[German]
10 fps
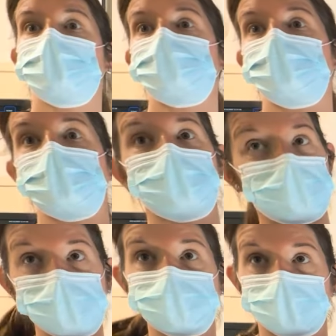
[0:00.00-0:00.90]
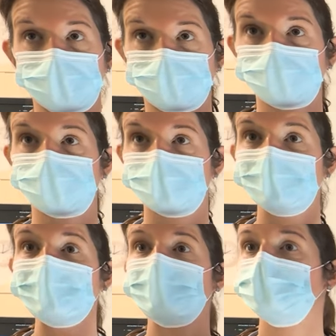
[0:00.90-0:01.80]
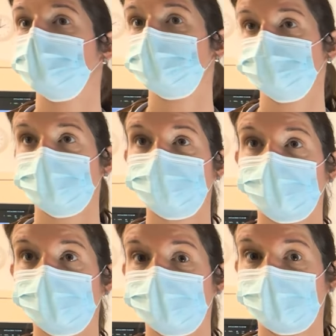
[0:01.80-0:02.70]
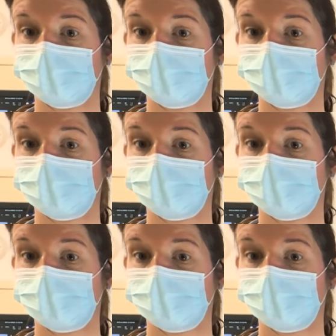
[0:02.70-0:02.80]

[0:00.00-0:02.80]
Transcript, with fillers: sich mit sauerstoffarmem Blut rechts und